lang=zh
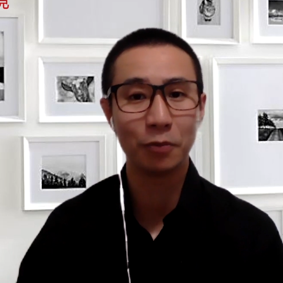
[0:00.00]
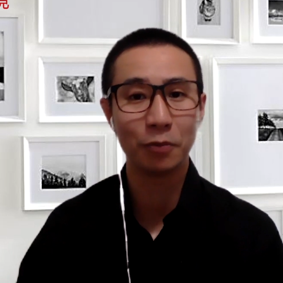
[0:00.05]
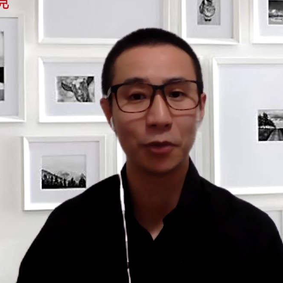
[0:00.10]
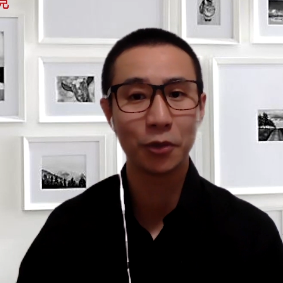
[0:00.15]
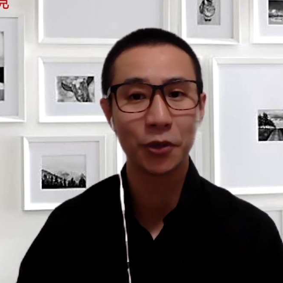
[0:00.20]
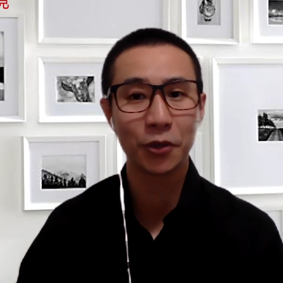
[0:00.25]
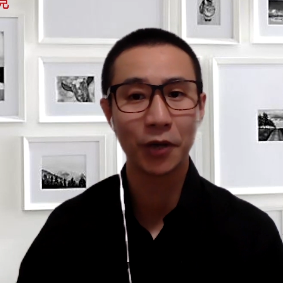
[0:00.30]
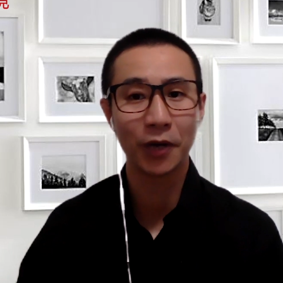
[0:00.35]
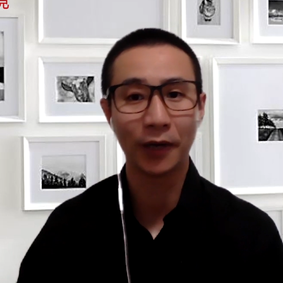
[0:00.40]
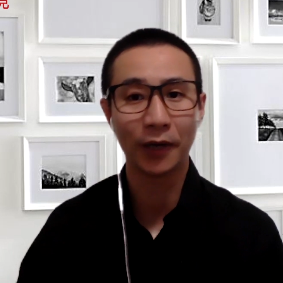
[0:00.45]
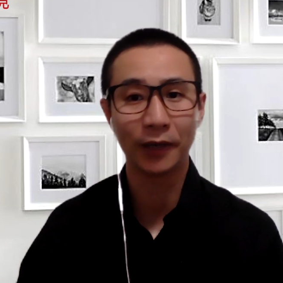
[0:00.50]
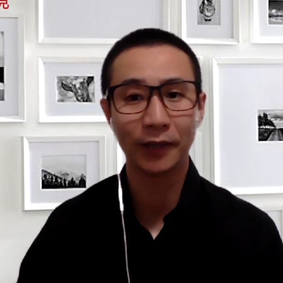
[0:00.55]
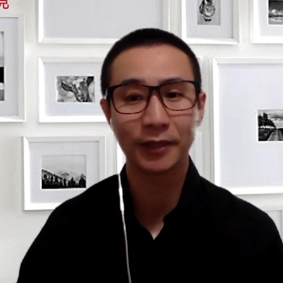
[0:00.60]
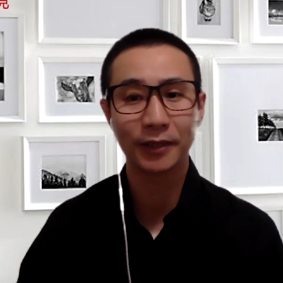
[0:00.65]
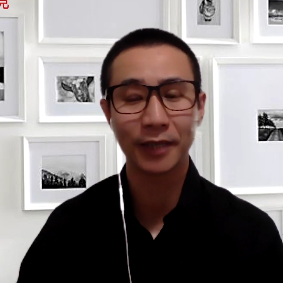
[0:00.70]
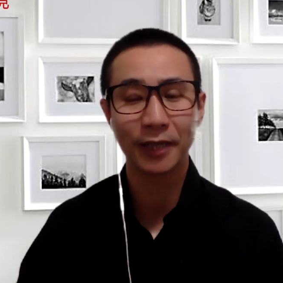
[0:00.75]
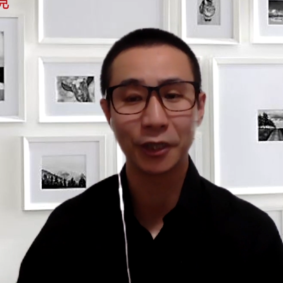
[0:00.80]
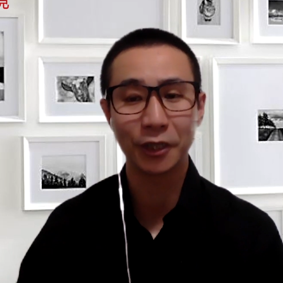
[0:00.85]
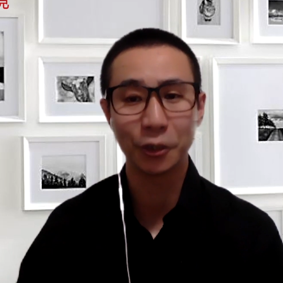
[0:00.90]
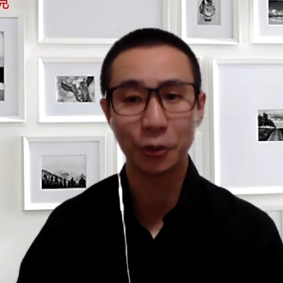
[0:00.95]
波热尔
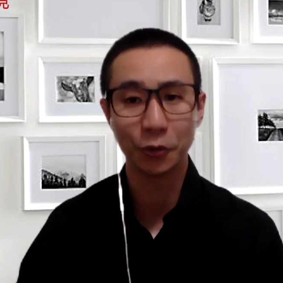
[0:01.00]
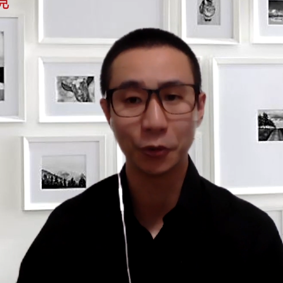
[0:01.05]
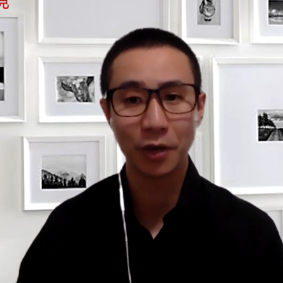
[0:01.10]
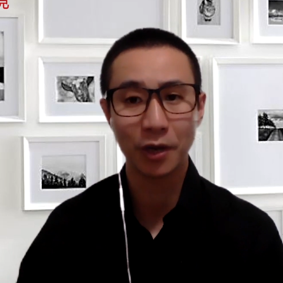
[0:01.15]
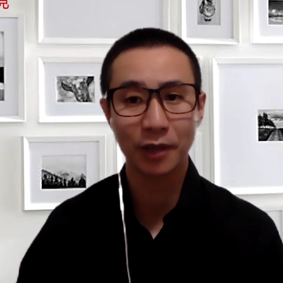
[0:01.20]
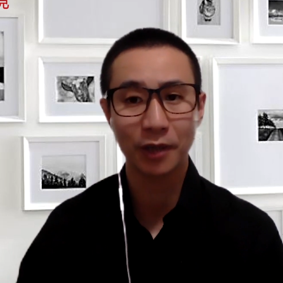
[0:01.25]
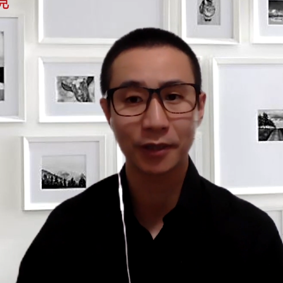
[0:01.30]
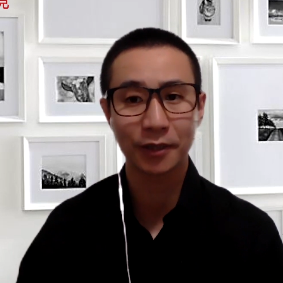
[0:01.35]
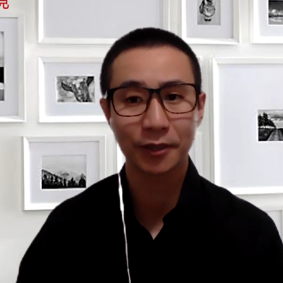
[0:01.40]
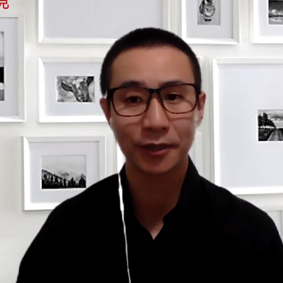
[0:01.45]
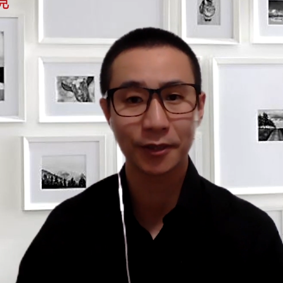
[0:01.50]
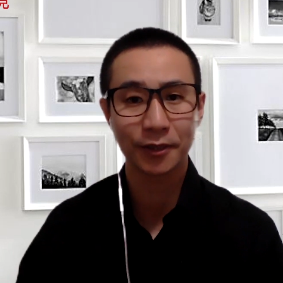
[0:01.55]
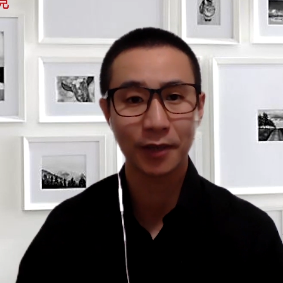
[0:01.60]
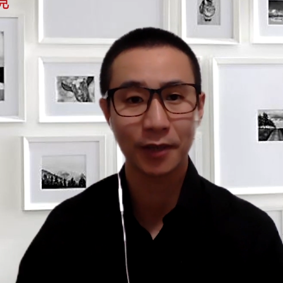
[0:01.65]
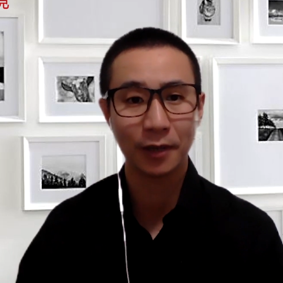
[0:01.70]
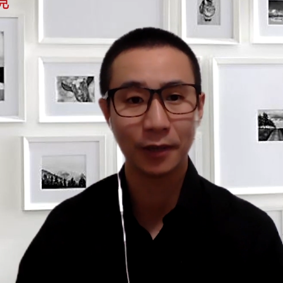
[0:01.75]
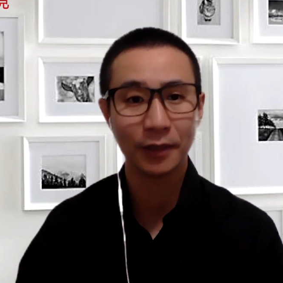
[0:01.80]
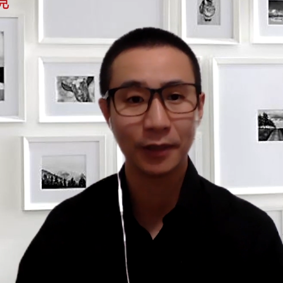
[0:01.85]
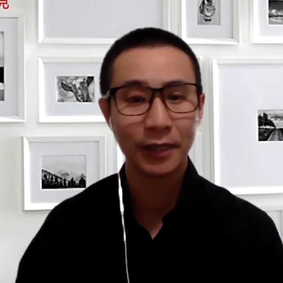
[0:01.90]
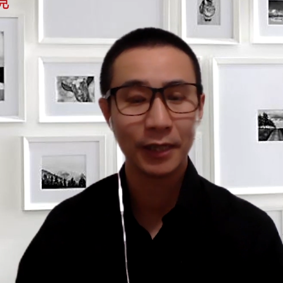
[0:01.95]
在九月二十四
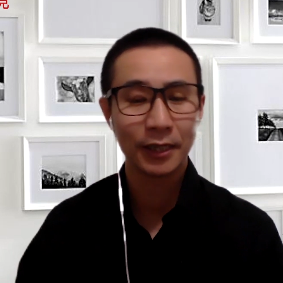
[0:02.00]
号